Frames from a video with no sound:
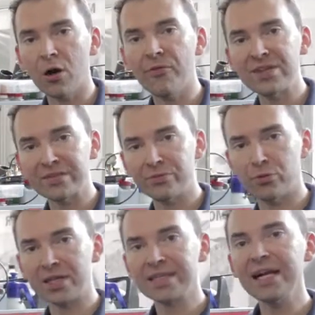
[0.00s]
auch wenn das mit
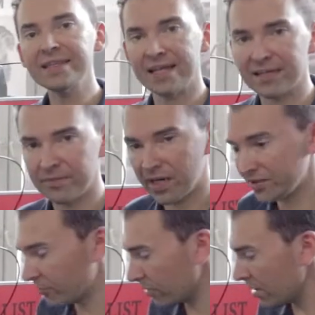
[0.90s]
Originalteilen
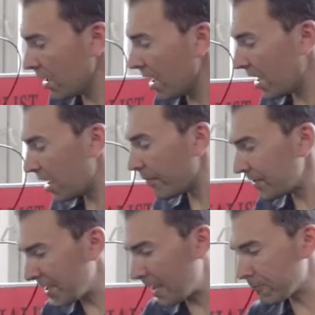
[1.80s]
gemacht wurde,
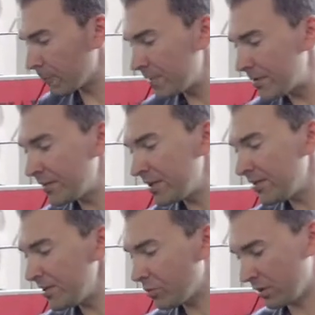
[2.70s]
aber ihr habt Probleme in
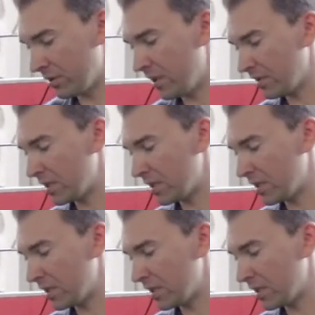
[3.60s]
den Dichtungen.